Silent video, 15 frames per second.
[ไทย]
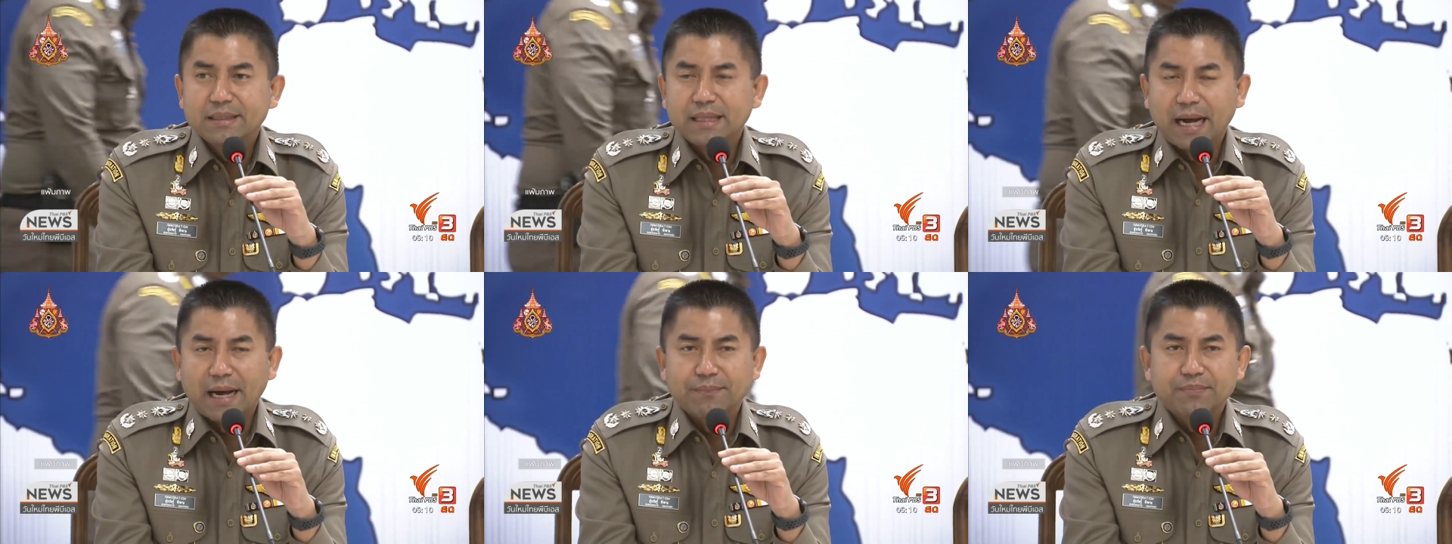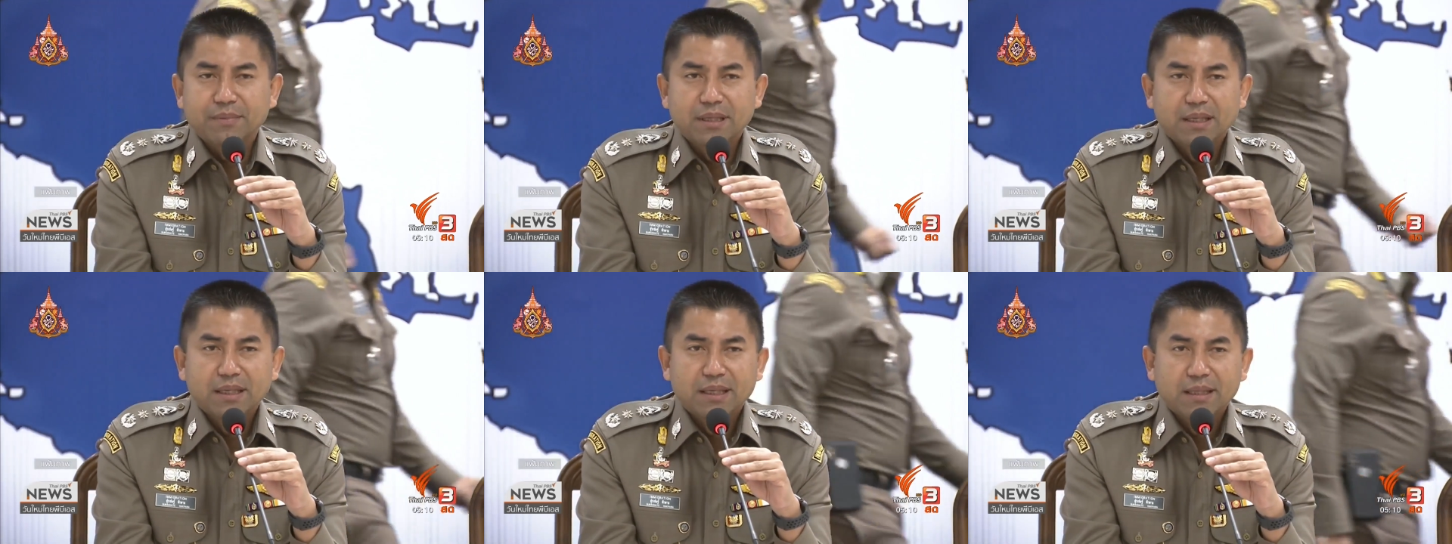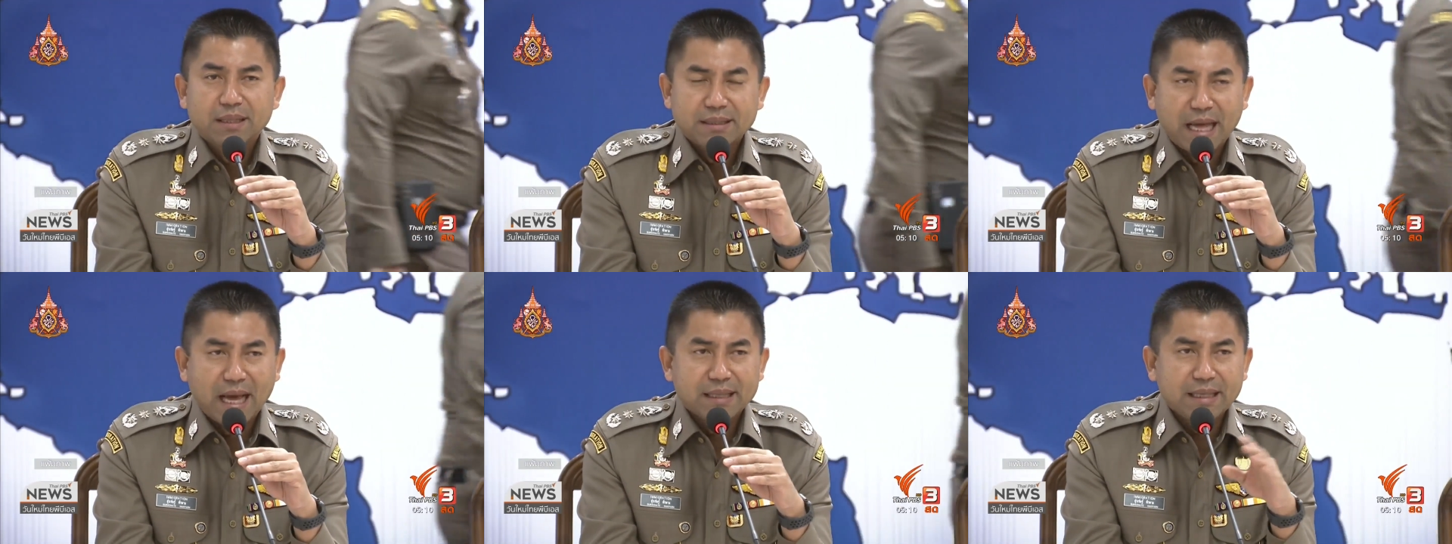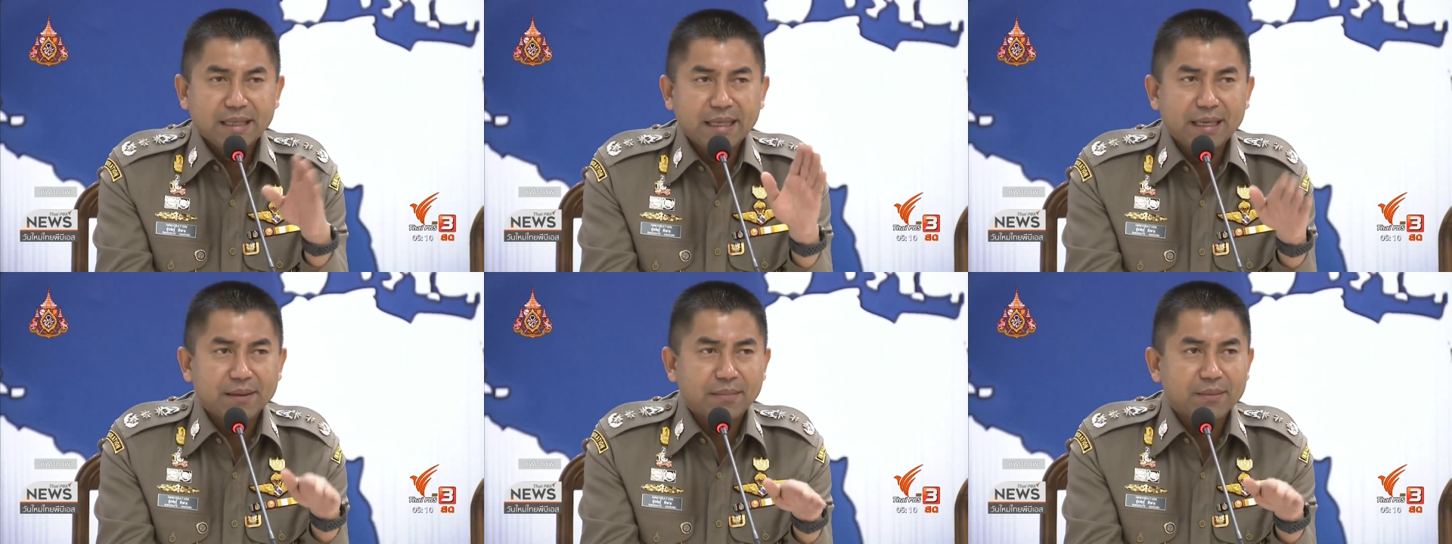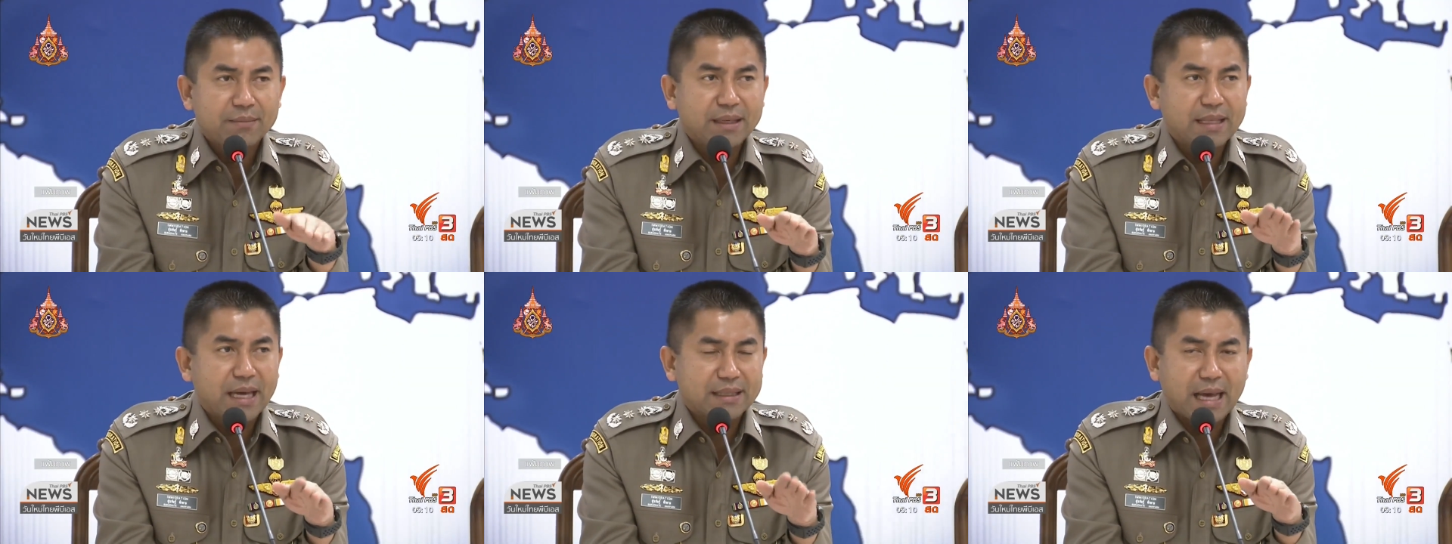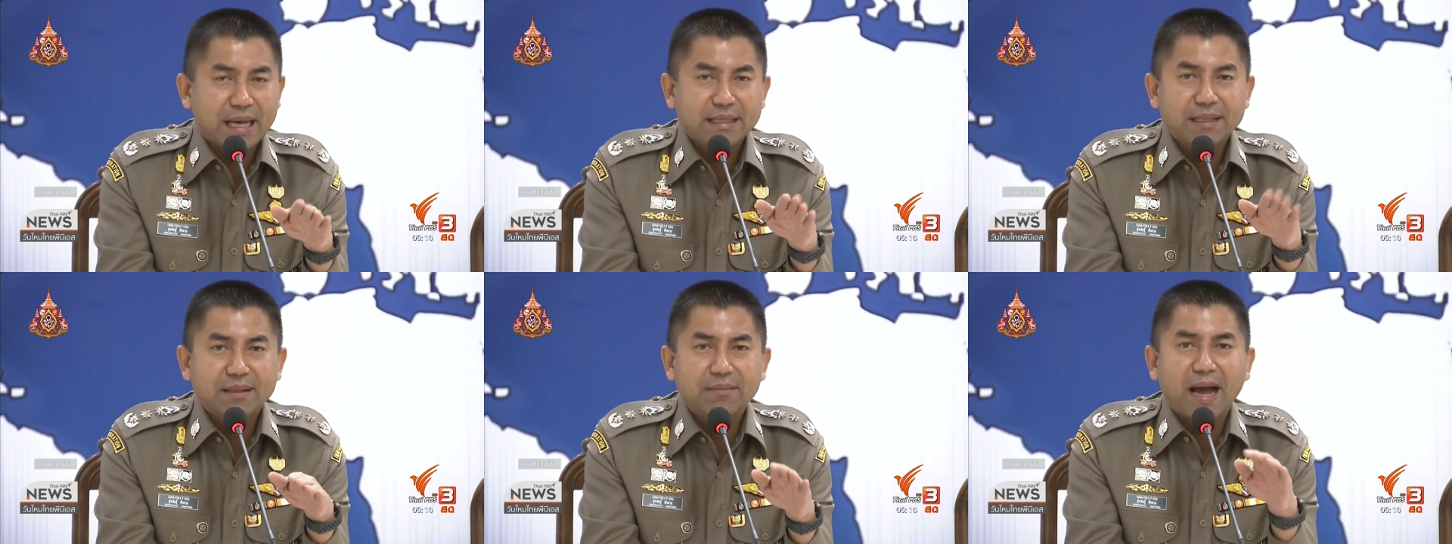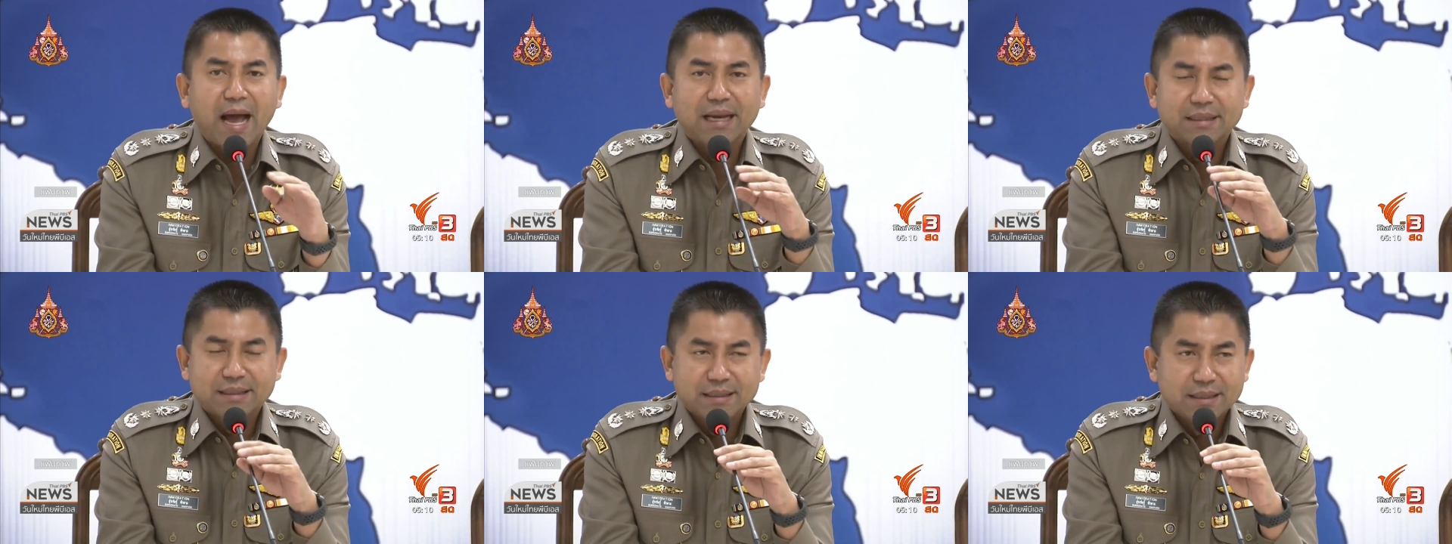นะครับ นะที่นี่มันมีแต่สถานที่ทำงาน